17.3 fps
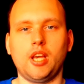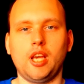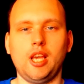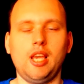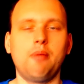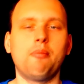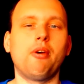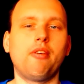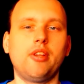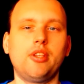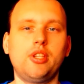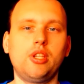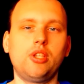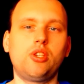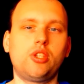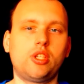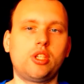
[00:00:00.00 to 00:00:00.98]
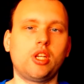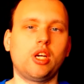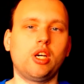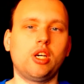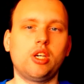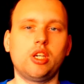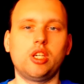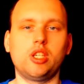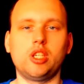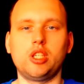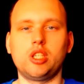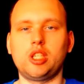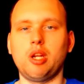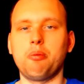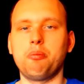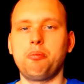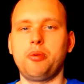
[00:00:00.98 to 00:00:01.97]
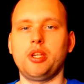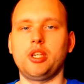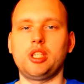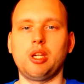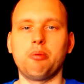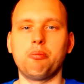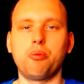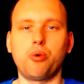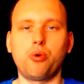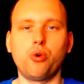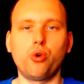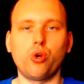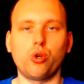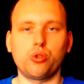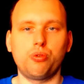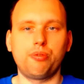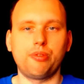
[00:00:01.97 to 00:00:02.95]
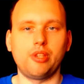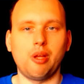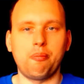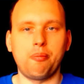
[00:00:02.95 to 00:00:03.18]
et, il m'avait dit, tiens, j'aime beaucoup quand tu fais de la